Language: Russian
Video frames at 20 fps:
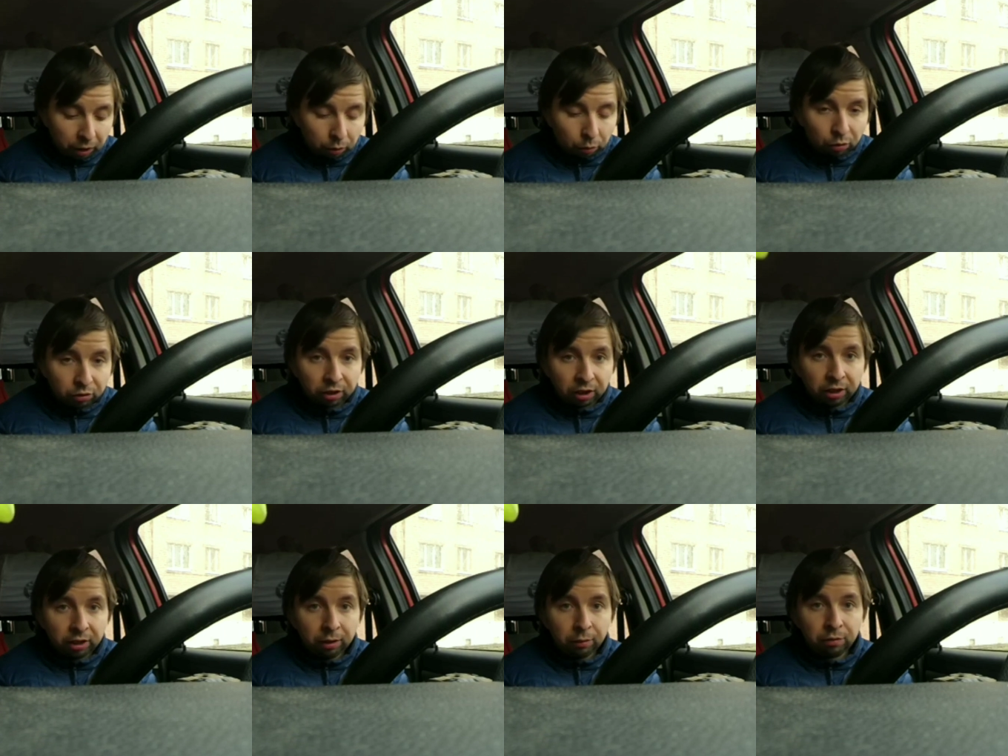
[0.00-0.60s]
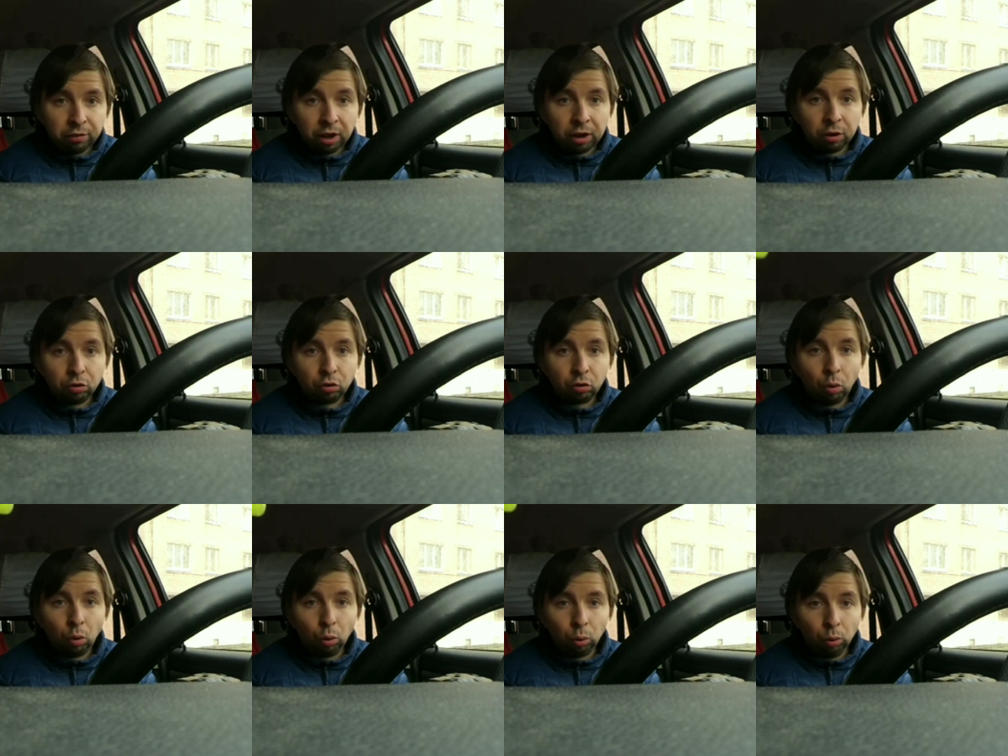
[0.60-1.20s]
То есть они взяли
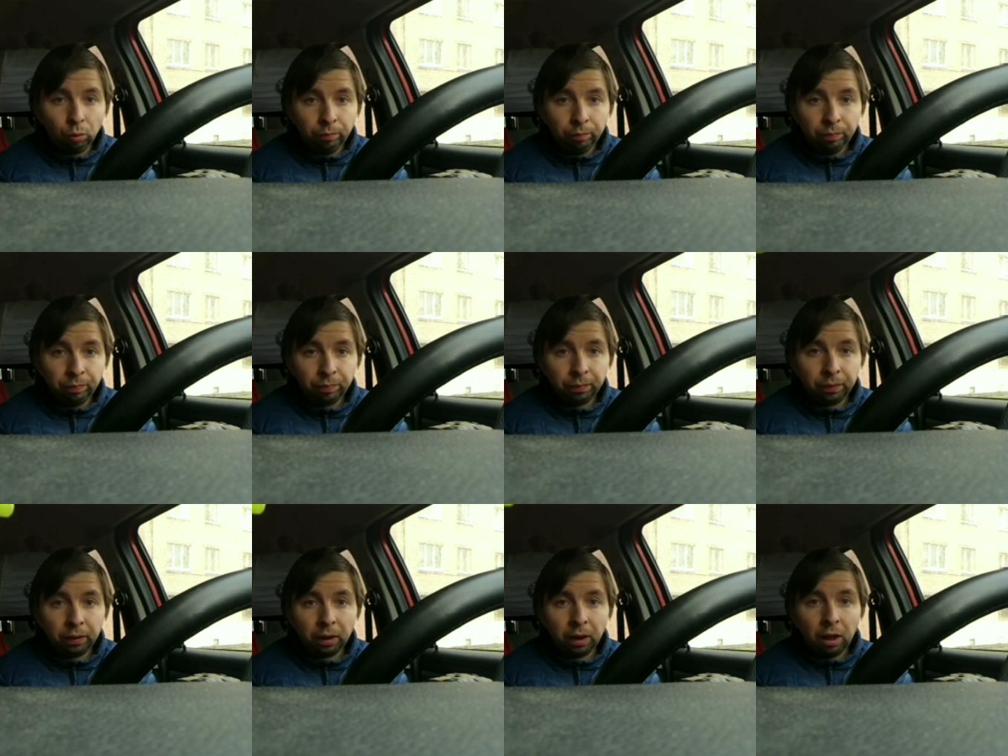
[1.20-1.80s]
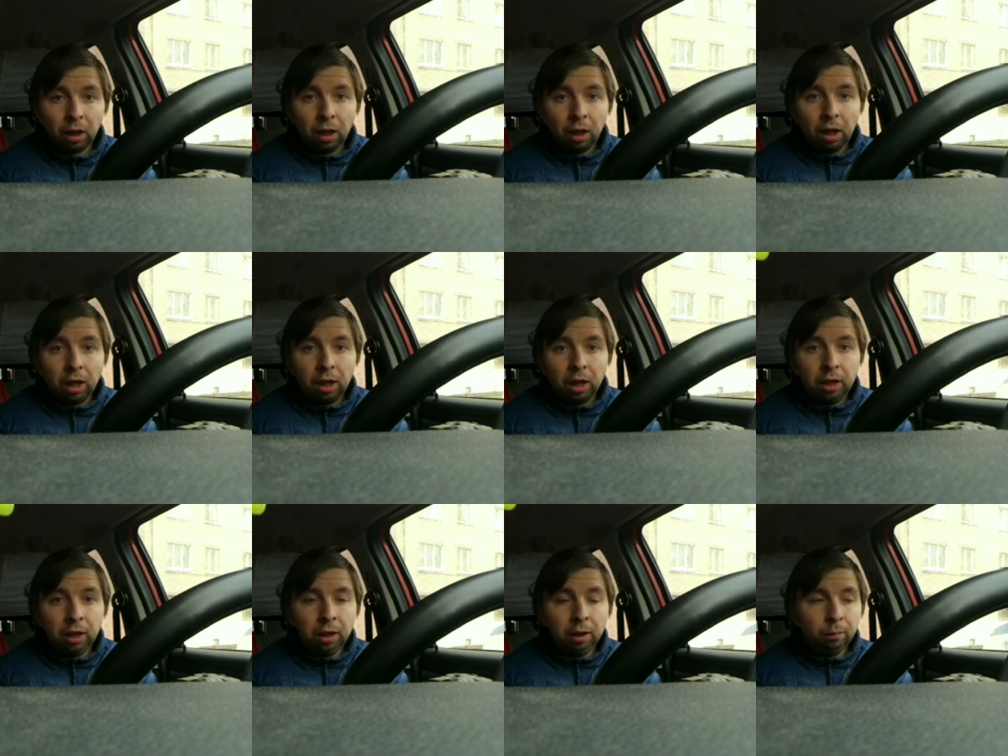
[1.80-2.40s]
школу,
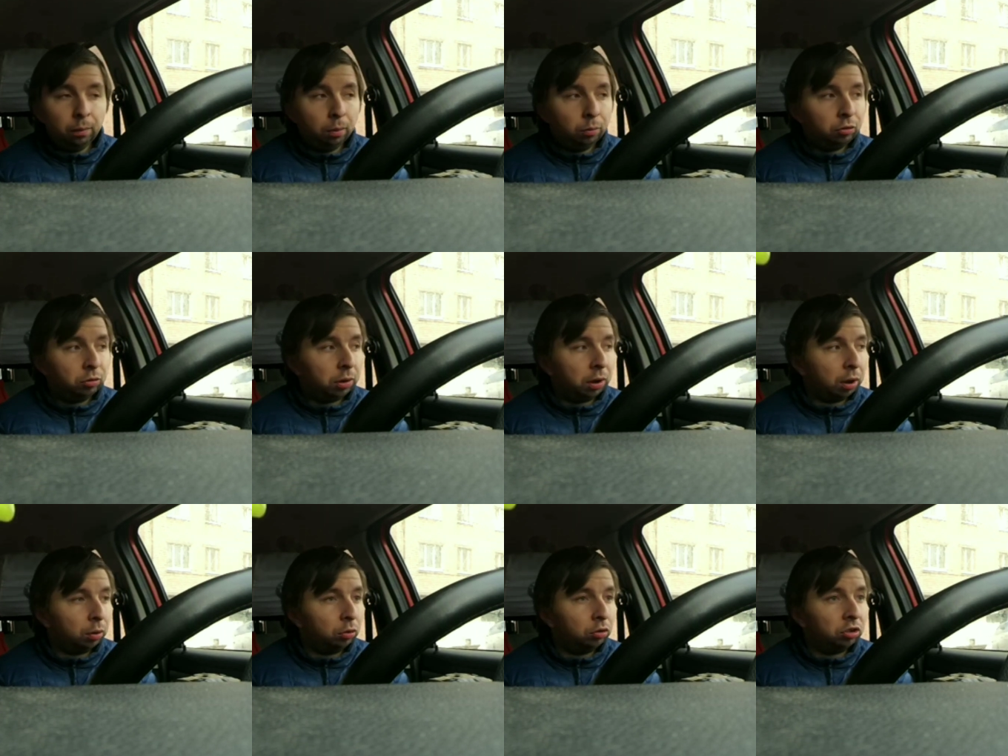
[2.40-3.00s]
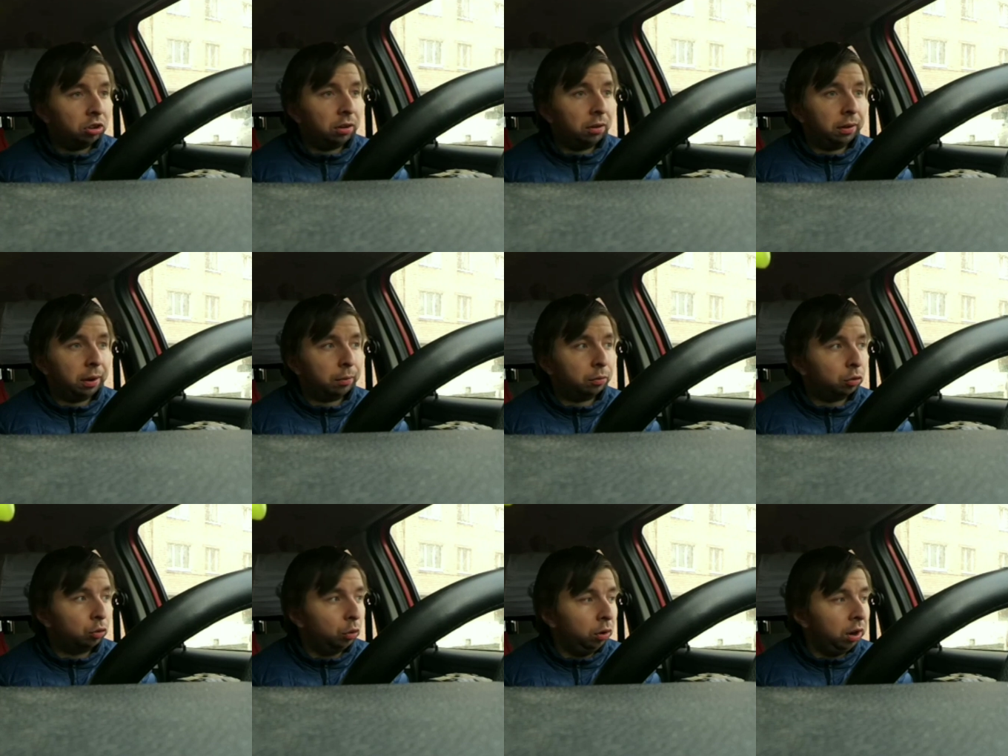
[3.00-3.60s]
и, в общем, короче
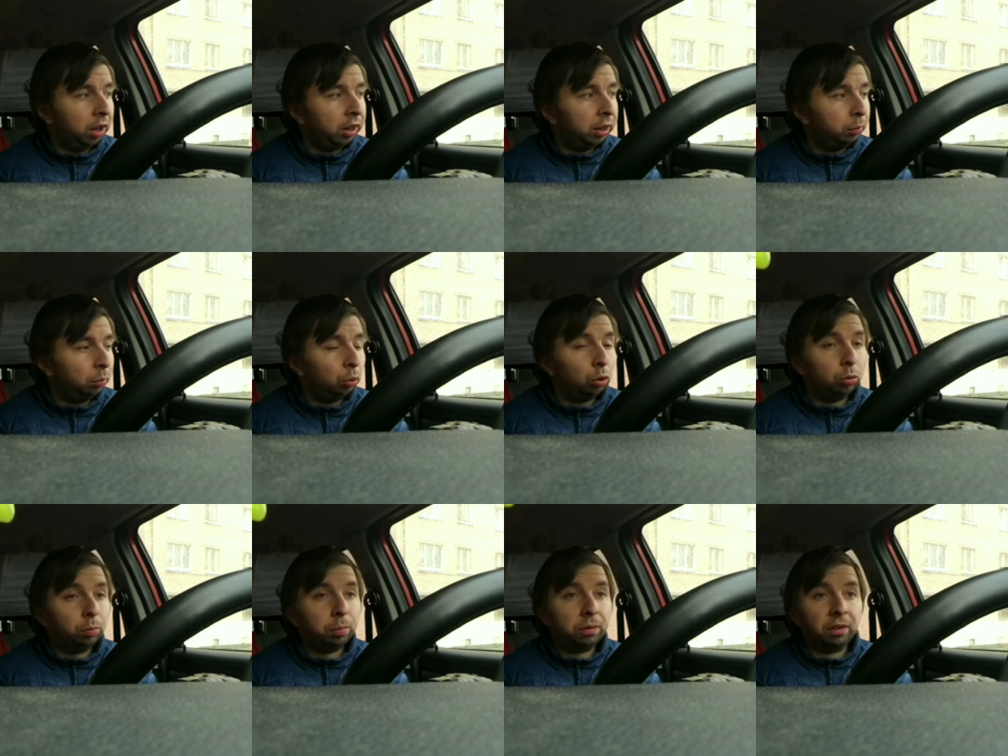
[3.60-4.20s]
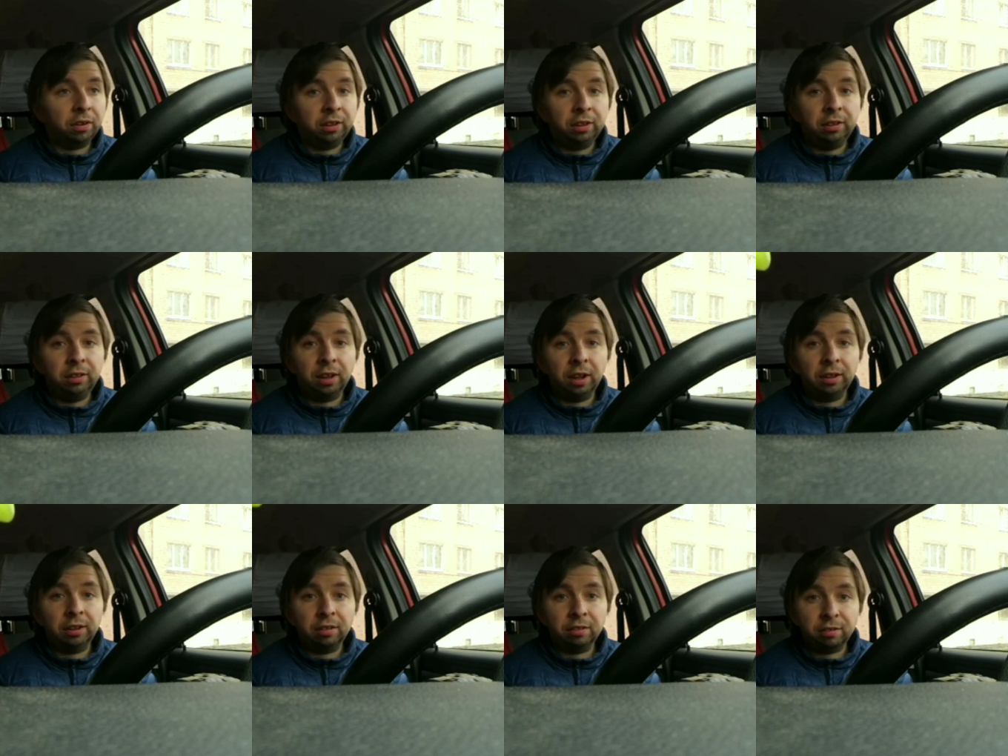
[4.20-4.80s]
говоря, в школе они будут проводить
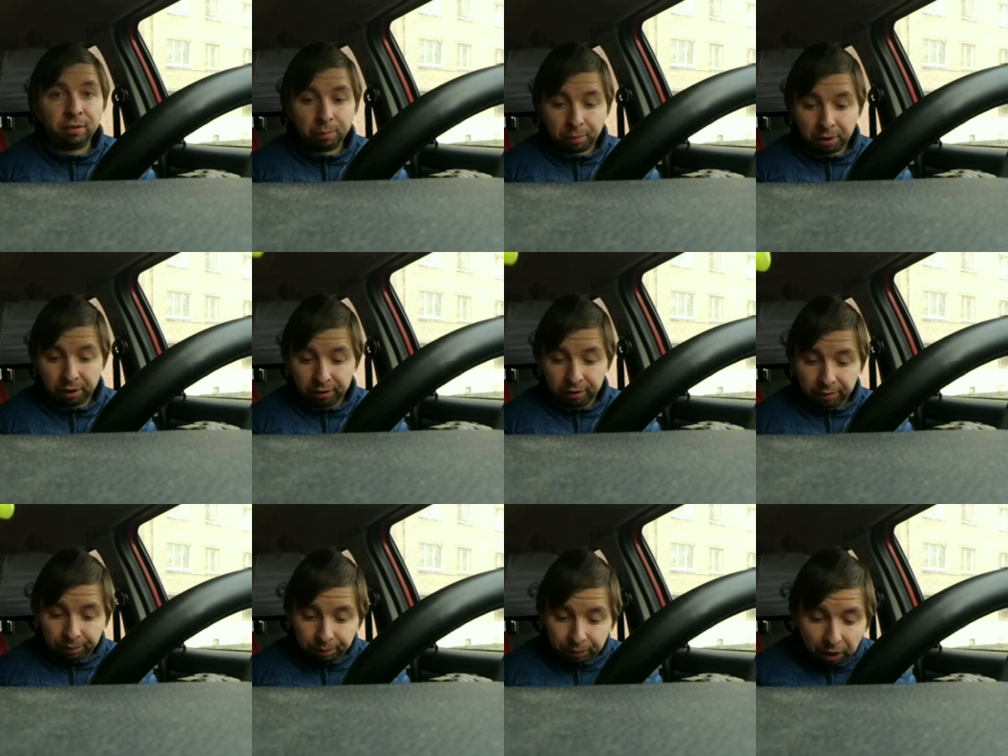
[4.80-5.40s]
данное собрание.